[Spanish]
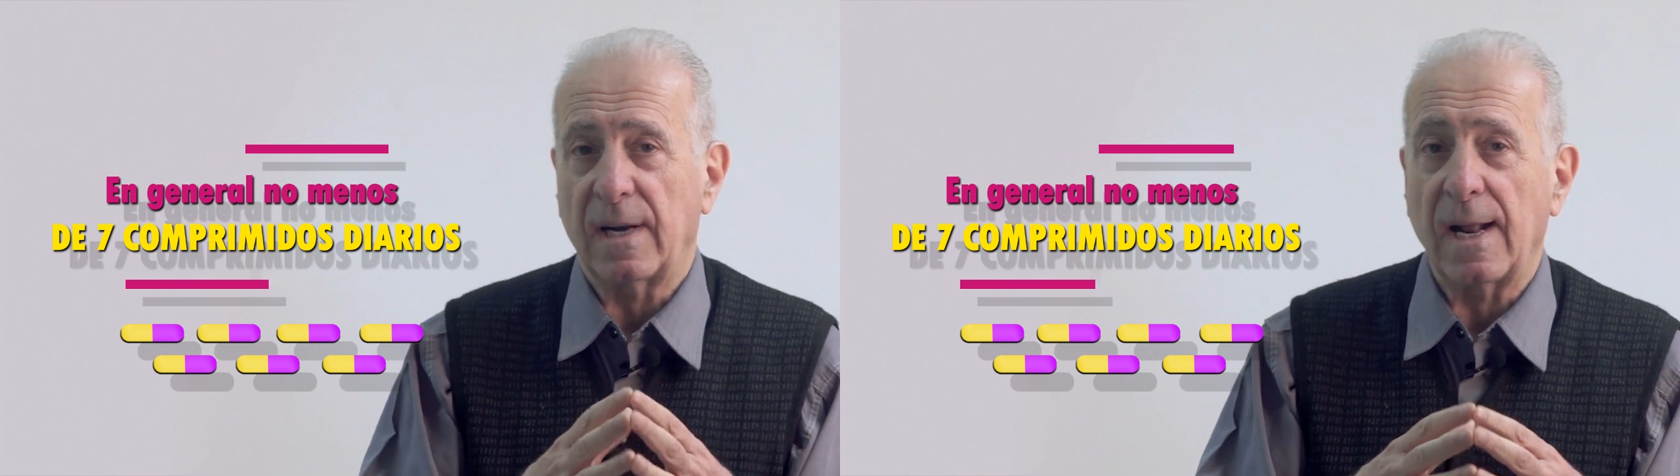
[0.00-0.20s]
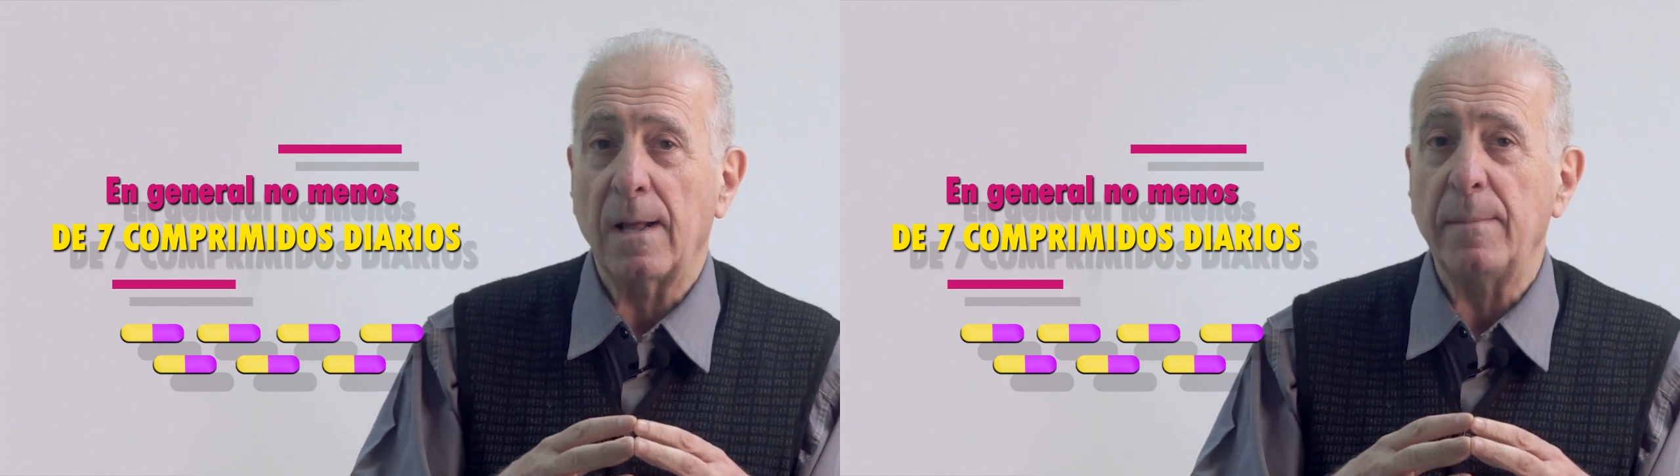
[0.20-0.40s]

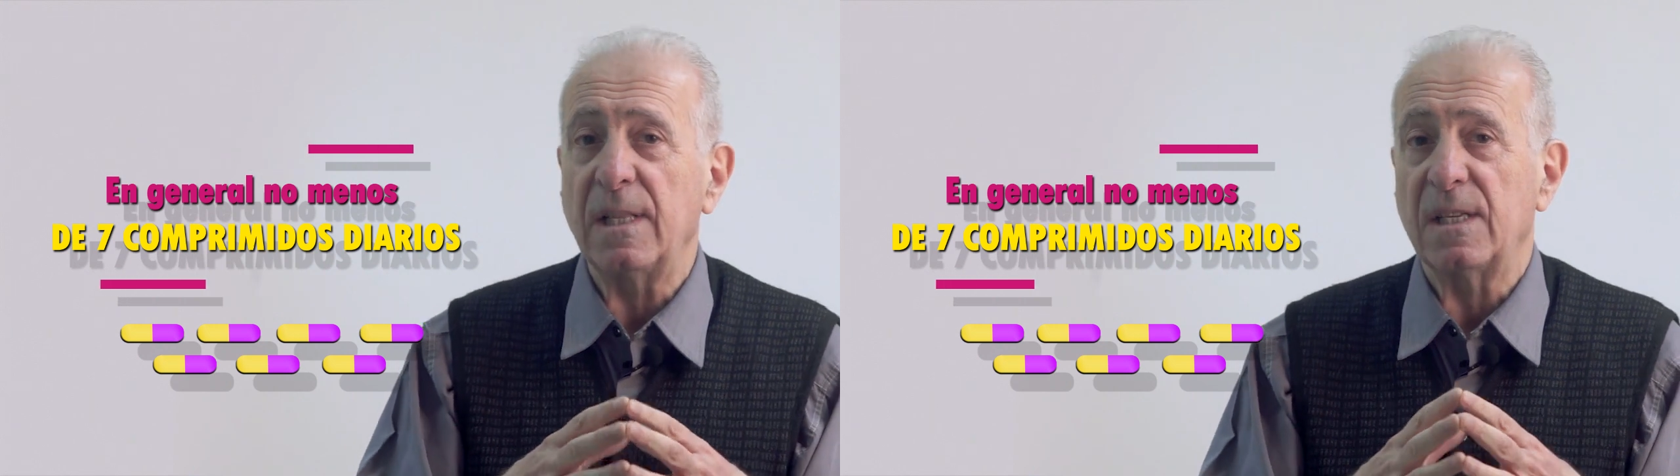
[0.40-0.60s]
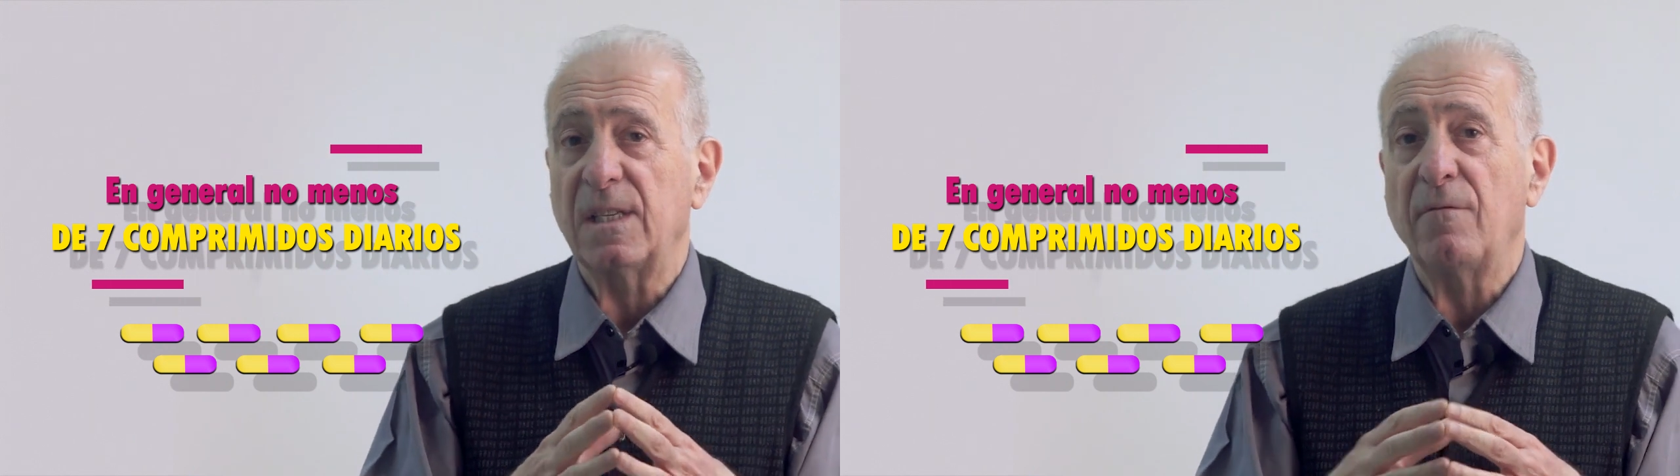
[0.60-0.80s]

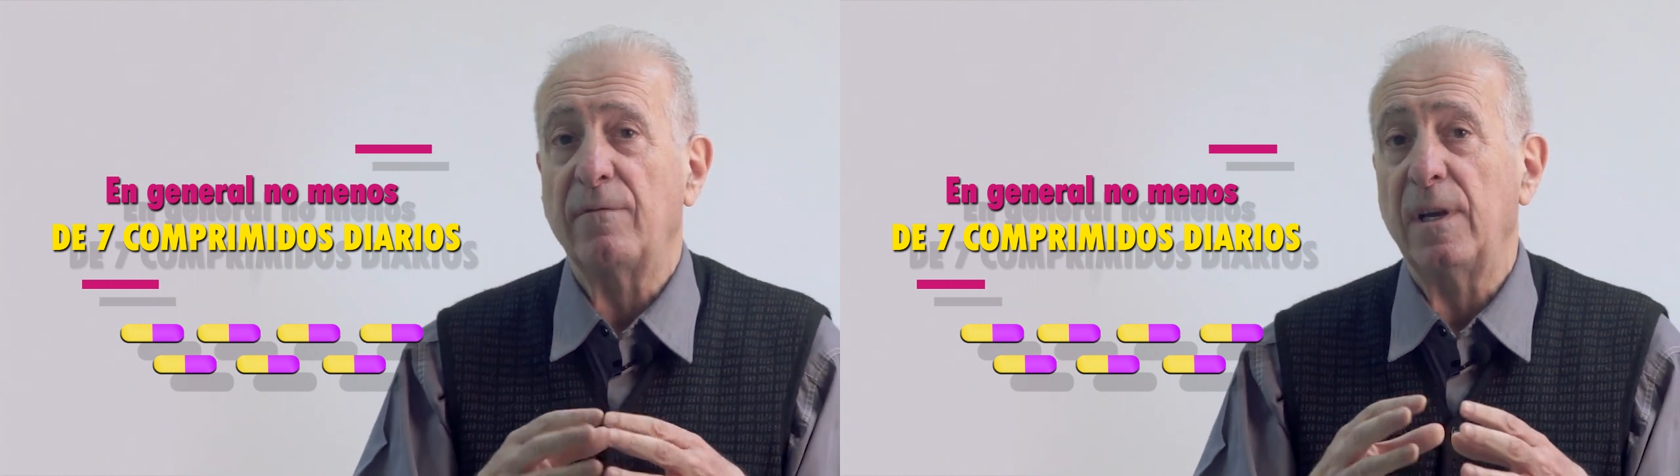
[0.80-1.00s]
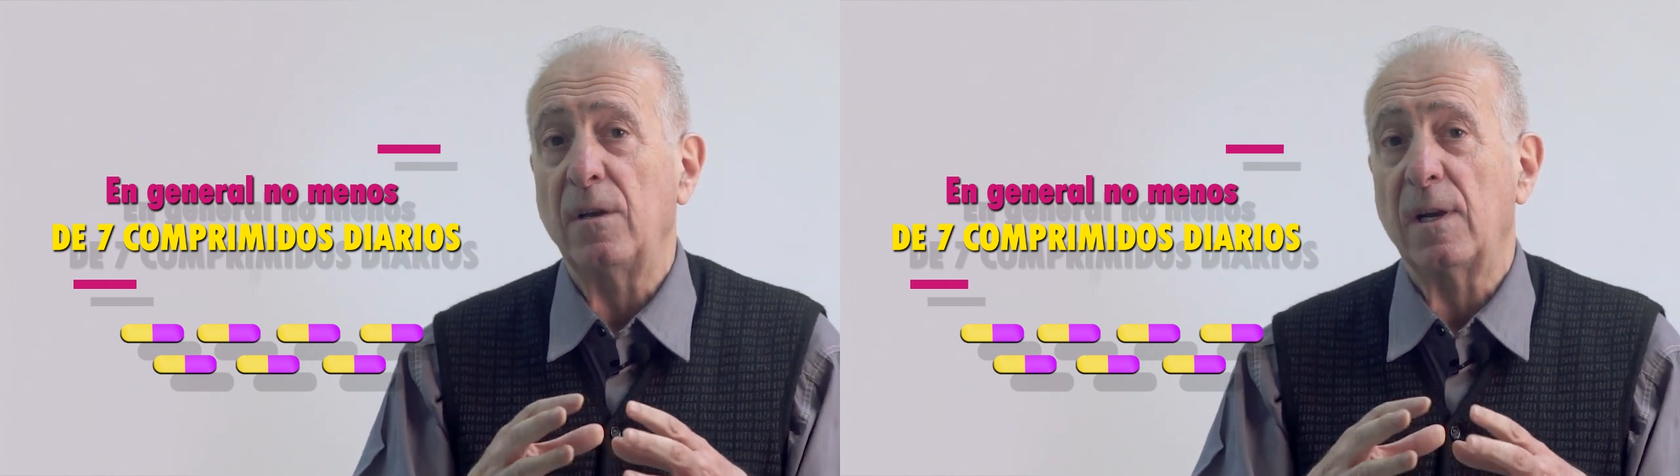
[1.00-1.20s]
raramente es
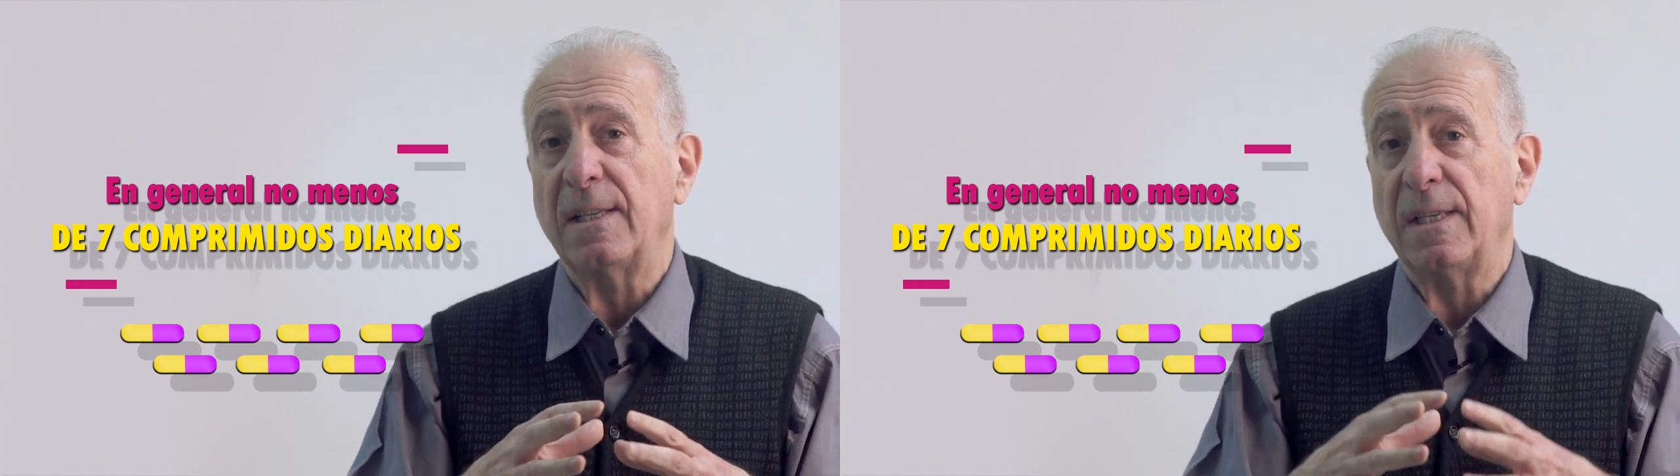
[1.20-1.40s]
inferior a